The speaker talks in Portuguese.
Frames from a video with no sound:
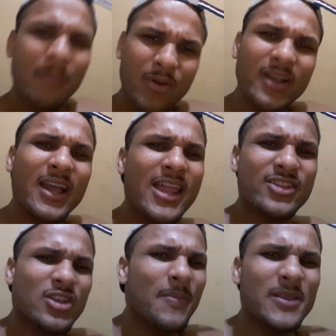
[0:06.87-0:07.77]
Porra
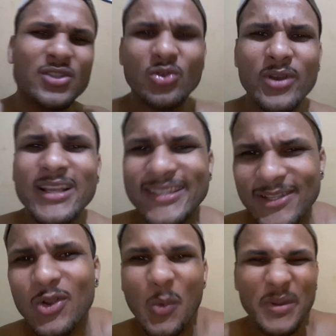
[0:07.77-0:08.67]
galera, só peço de
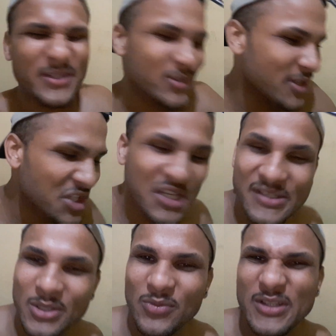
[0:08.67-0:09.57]
coração que eu preciso da
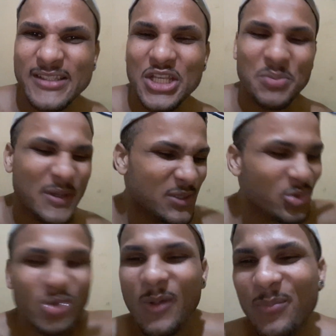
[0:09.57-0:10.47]
inscrição de vocês,
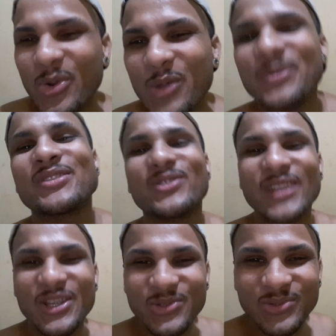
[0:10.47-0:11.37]
preciso do apoio, preciso
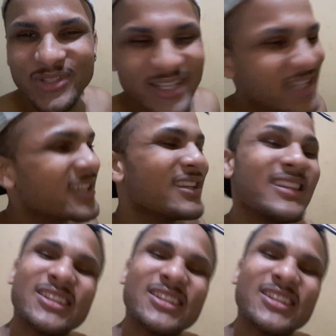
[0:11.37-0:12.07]
da ajuda.